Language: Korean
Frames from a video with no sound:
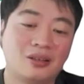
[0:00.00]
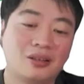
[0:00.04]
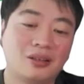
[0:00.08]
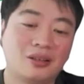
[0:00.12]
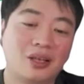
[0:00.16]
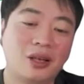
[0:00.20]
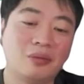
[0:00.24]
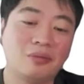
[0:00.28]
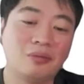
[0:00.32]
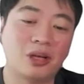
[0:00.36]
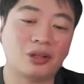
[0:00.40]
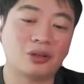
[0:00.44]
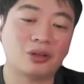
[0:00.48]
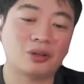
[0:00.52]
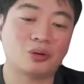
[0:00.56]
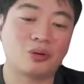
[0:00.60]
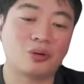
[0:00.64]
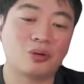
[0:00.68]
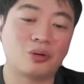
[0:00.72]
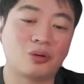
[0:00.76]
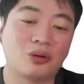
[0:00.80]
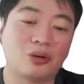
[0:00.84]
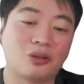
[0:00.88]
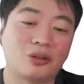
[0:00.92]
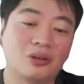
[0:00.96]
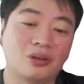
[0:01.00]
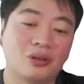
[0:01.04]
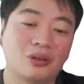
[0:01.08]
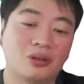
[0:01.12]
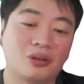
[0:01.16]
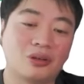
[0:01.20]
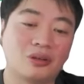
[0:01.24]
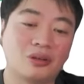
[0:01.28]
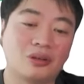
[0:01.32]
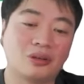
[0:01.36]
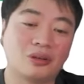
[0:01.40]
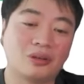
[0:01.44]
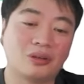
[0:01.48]
램 같은
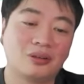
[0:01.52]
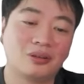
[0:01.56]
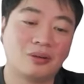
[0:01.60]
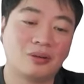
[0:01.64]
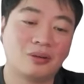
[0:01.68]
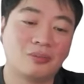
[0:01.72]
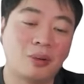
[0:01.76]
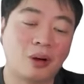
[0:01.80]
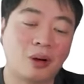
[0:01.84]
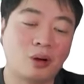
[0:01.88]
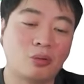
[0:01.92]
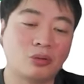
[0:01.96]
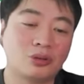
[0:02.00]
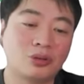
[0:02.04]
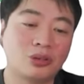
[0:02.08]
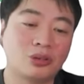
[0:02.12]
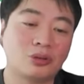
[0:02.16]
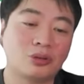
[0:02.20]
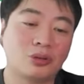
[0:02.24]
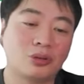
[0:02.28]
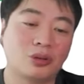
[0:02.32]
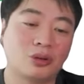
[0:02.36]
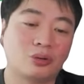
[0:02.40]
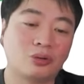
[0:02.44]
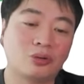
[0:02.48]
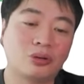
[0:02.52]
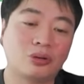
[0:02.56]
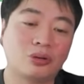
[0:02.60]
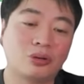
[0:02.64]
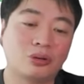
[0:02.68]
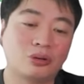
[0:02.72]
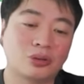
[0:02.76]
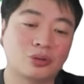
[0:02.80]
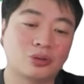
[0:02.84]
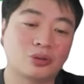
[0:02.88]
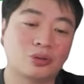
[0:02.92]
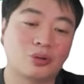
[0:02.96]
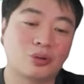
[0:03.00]
경우에는 바꾸기 쉬워요 쿨러도
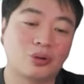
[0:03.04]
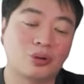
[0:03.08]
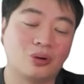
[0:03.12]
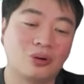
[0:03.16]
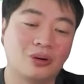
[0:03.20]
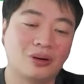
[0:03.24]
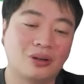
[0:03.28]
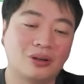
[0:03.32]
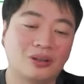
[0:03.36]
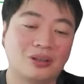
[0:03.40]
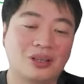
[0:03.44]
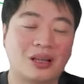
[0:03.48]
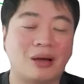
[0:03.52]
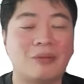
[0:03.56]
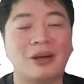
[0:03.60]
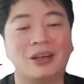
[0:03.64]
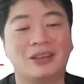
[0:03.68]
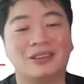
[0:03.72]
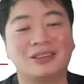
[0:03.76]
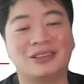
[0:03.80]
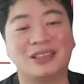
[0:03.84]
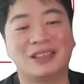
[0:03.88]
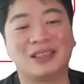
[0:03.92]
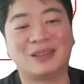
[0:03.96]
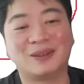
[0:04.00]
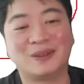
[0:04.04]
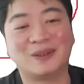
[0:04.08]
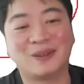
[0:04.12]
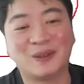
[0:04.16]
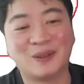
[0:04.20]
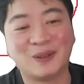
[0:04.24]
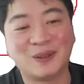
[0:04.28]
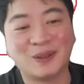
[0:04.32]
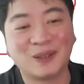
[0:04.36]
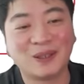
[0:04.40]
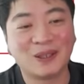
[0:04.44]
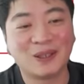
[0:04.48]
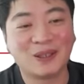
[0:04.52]
쉽고 다만 이제
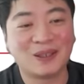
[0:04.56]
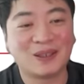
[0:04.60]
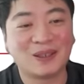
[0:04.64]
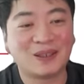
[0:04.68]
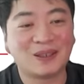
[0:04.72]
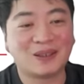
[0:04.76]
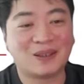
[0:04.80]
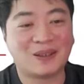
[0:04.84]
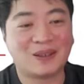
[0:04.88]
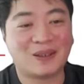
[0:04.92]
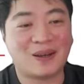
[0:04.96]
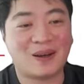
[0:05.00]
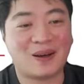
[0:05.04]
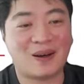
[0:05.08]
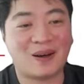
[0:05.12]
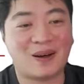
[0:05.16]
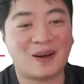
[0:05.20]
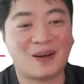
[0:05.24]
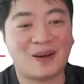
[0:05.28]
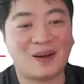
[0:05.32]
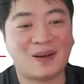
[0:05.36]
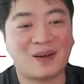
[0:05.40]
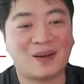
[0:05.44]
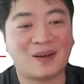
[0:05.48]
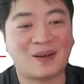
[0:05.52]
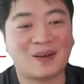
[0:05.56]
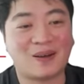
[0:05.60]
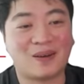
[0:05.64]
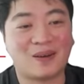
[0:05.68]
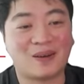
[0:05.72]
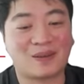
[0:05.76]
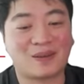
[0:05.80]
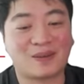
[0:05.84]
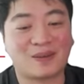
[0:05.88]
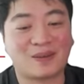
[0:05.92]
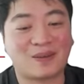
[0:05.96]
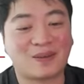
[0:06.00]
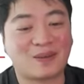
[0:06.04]

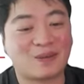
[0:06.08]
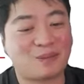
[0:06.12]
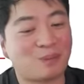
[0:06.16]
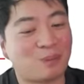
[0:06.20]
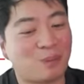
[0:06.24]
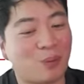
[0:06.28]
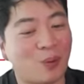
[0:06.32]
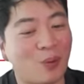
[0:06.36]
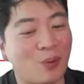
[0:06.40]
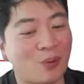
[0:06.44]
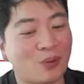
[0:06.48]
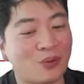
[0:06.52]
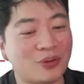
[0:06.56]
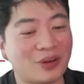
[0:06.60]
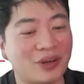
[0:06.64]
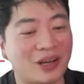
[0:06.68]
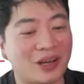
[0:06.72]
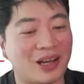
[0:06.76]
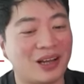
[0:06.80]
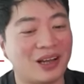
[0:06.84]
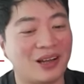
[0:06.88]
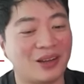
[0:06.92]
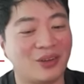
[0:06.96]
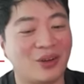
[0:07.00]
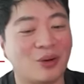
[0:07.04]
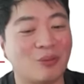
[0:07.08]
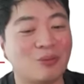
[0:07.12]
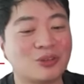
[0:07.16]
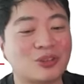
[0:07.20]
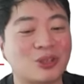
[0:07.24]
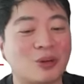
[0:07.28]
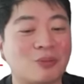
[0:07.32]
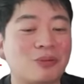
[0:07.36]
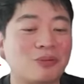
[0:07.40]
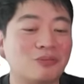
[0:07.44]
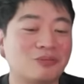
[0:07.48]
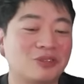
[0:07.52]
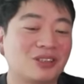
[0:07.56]
어, 보드가 너무
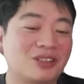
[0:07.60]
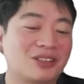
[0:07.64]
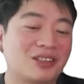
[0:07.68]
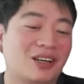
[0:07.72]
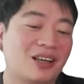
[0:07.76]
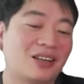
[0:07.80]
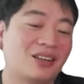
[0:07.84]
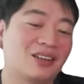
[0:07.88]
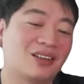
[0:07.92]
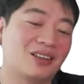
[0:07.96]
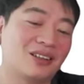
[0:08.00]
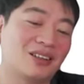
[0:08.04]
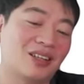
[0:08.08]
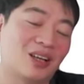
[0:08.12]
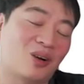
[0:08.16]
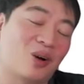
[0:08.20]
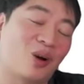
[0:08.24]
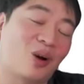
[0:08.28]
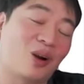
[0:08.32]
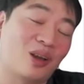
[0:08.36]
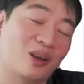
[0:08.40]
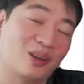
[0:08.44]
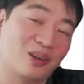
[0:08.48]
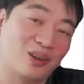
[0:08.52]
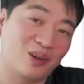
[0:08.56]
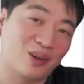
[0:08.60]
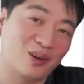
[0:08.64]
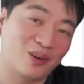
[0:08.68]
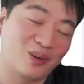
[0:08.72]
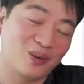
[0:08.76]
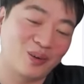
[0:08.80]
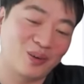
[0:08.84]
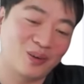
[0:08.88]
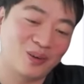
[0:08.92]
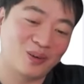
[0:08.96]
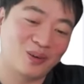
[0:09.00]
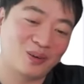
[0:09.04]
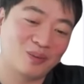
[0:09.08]
저품질도가 있는 건 일단 걸러야
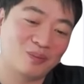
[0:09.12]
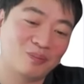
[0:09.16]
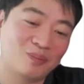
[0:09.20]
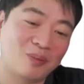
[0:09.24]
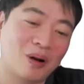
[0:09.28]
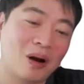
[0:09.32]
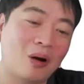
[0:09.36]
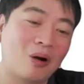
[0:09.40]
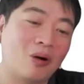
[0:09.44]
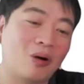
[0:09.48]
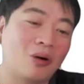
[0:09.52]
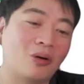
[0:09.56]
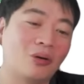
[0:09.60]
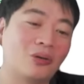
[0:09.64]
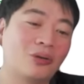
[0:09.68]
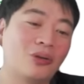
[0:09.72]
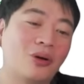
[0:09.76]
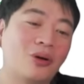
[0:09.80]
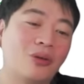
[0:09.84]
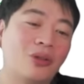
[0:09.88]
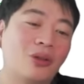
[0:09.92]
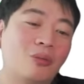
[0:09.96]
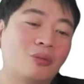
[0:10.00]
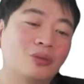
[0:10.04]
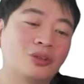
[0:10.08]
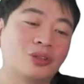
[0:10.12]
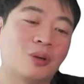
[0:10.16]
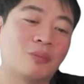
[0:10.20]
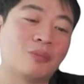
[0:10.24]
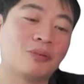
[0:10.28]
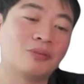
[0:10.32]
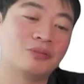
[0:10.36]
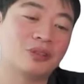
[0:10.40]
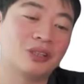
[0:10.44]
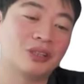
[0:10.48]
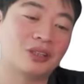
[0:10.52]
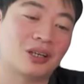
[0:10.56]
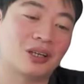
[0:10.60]
돼요 파워도 너무
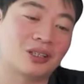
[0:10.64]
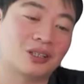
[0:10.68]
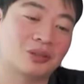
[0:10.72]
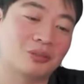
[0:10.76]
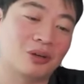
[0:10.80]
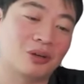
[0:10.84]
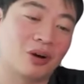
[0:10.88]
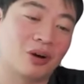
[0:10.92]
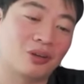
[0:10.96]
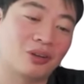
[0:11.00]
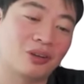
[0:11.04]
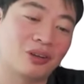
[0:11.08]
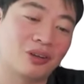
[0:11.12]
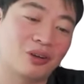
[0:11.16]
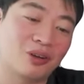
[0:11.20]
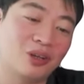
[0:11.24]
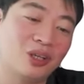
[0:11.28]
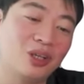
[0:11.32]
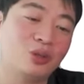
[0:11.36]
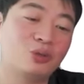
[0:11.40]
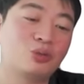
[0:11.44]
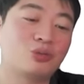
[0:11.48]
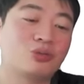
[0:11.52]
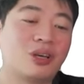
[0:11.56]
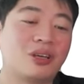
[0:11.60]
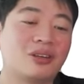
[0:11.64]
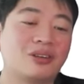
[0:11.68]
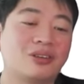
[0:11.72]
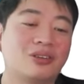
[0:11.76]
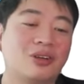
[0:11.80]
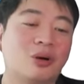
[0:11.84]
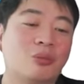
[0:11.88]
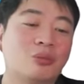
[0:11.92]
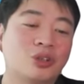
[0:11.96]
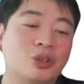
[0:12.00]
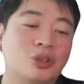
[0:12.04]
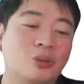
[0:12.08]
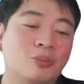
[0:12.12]
저품질도가 있으면 걸으세요 이 두 개는
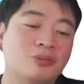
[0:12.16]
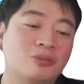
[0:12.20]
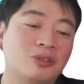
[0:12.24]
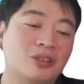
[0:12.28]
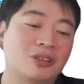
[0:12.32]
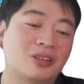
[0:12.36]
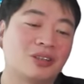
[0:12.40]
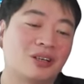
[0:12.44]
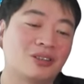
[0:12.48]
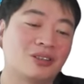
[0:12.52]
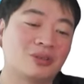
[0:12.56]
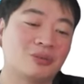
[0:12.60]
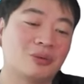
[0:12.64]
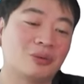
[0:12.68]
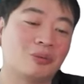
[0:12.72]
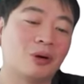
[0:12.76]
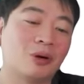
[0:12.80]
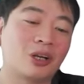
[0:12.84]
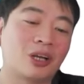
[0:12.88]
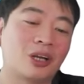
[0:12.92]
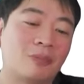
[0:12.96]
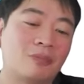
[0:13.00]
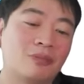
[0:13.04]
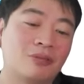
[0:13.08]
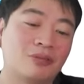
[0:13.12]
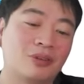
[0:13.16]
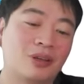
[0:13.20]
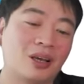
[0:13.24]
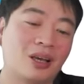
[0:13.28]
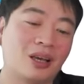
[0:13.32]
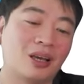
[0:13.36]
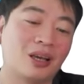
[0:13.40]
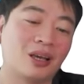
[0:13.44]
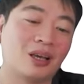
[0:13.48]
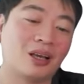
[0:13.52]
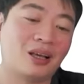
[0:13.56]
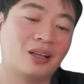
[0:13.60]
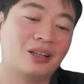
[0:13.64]
너무 저품질도가 있으면 머리가 아픈
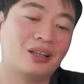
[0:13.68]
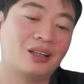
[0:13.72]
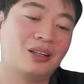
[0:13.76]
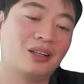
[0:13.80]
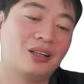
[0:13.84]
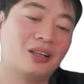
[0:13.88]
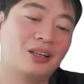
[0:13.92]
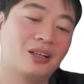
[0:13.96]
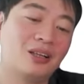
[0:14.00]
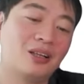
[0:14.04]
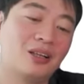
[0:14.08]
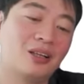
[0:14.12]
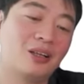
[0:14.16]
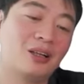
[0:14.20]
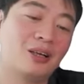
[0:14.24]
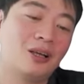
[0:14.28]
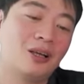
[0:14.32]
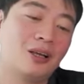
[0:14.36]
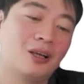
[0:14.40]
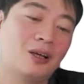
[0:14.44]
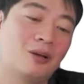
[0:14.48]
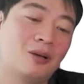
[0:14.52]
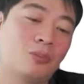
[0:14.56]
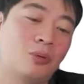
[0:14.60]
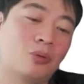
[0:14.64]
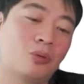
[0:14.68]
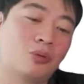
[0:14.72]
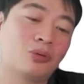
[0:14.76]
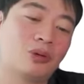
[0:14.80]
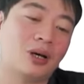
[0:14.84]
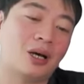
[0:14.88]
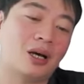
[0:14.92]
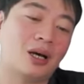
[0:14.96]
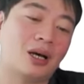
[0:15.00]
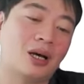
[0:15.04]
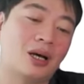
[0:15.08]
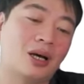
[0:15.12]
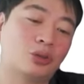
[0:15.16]
게
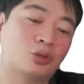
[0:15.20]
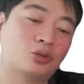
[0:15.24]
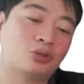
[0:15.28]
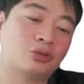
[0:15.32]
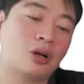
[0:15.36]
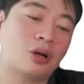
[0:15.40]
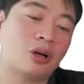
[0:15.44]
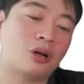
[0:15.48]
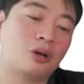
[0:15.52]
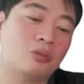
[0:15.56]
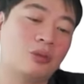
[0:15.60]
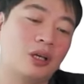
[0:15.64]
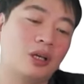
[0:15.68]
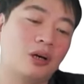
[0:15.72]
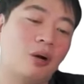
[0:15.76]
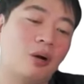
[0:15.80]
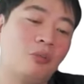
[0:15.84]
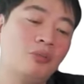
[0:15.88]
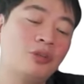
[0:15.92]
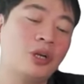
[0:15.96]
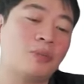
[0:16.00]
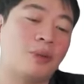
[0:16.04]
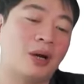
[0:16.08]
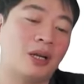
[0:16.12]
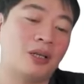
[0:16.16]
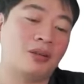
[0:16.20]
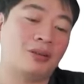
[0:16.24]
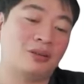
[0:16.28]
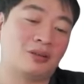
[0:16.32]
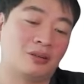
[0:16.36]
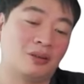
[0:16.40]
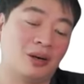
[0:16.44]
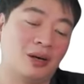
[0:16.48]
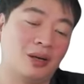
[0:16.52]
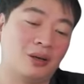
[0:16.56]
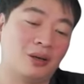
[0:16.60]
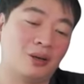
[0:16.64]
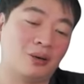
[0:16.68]
보드가 추가금이 엄청 많이
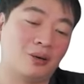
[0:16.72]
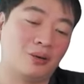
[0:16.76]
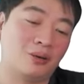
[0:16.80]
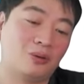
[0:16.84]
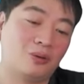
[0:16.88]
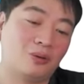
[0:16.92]
들어가요